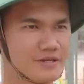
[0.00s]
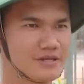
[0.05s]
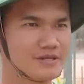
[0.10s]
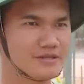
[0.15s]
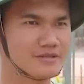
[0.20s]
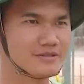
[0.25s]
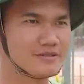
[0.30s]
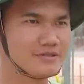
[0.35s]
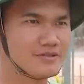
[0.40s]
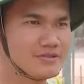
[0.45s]

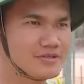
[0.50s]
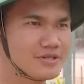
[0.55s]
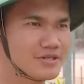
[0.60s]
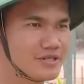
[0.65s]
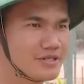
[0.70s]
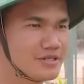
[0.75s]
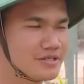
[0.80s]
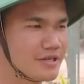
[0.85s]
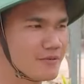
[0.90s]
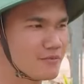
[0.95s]
à, trước
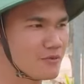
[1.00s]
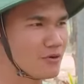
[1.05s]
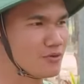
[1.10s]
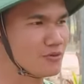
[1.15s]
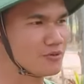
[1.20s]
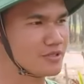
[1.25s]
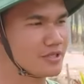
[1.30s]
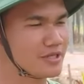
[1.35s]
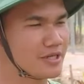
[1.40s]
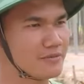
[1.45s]
khi nhập
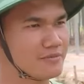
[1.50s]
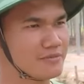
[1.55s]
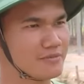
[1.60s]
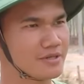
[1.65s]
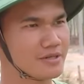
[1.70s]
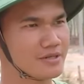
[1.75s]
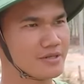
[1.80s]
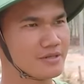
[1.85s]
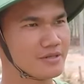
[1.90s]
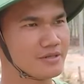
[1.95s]
ngũ thì em
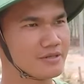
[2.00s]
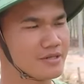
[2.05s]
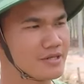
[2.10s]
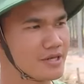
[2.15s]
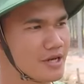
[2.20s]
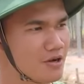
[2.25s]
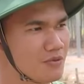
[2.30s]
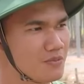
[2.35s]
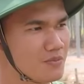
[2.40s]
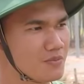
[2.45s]
à, đi
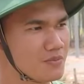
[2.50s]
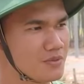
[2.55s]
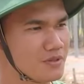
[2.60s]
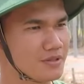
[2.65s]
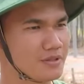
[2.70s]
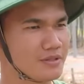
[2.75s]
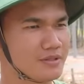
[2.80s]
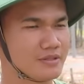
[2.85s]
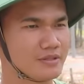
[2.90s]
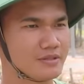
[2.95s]
học,
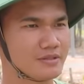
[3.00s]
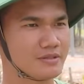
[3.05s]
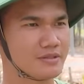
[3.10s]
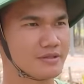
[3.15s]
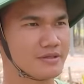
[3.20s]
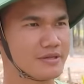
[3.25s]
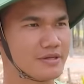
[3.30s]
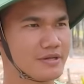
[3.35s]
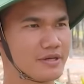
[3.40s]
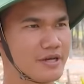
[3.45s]

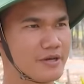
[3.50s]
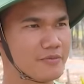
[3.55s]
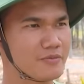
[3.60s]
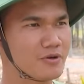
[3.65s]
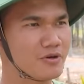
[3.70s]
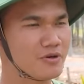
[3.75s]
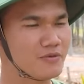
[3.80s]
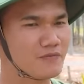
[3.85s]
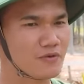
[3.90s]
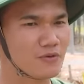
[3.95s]
rồi à, em
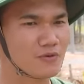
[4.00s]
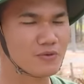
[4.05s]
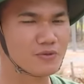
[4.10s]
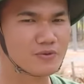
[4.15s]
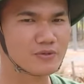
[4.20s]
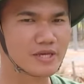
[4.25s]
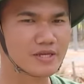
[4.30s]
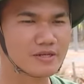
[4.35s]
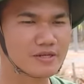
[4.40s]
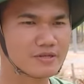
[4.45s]
có
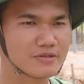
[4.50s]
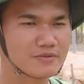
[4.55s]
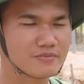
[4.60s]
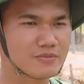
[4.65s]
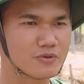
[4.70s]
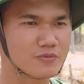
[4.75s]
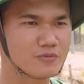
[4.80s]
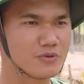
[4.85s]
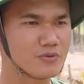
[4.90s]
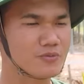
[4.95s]
phụ gia đình
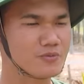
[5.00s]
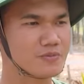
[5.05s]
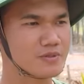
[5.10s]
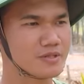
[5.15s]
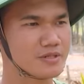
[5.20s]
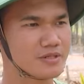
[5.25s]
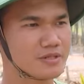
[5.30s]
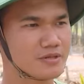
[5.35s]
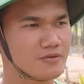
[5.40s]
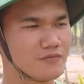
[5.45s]
một chút
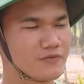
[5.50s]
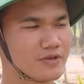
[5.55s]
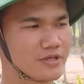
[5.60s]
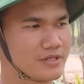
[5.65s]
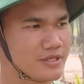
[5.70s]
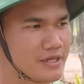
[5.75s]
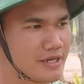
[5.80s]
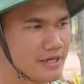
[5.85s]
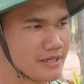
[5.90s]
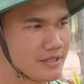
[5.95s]
công việc
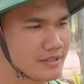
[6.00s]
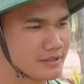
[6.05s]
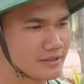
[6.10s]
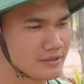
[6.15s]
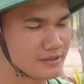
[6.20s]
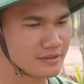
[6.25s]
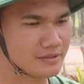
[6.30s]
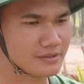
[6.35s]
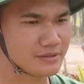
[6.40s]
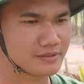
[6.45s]
nhà.
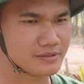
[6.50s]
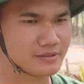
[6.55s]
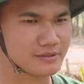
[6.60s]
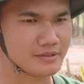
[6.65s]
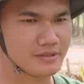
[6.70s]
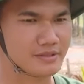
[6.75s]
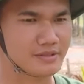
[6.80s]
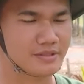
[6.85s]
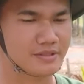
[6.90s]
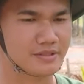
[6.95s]

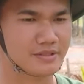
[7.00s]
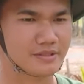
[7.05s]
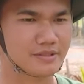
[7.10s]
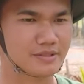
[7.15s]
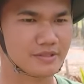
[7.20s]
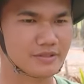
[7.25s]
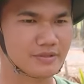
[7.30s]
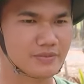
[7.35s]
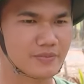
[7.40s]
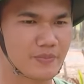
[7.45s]
Thì
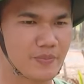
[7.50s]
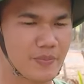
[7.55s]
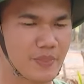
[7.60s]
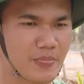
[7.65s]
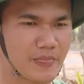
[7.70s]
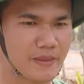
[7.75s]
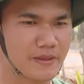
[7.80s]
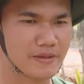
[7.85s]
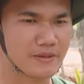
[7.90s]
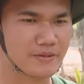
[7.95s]

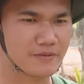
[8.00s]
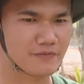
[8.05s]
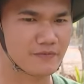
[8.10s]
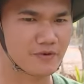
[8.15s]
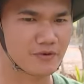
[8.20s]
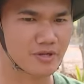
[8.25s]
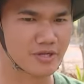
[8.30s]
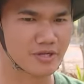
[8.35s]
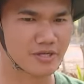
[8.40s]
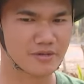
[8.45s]

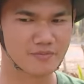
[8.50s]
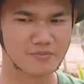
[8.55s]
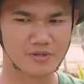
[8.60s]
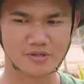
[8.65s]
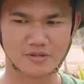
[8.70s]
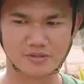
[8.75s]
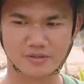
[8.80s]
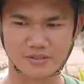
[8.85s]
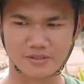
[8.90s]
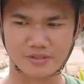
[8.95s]
vô đây em mới
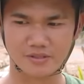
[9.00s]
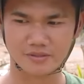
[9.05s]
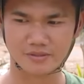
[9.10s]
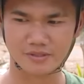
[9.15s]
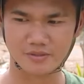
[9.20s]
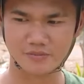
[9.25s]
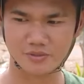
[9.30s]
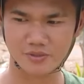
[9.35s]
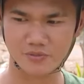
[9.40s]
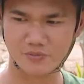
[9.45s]
được ờ,
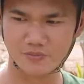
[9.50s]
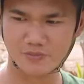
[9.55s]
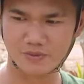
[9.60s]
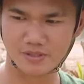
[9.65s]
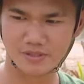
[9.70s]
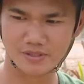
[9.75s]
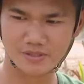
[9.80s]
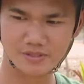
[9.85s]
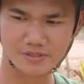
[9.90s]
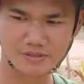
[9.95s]
tiếp xúc
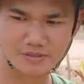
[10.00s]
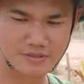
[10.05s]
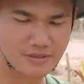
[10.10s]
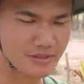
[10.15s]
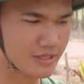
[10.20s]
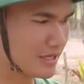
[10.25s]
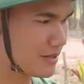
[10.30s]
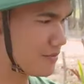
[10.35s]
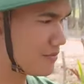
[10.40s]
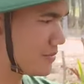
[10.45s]
ờ, được
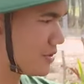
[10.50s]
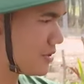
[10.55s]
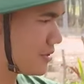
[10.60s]
làm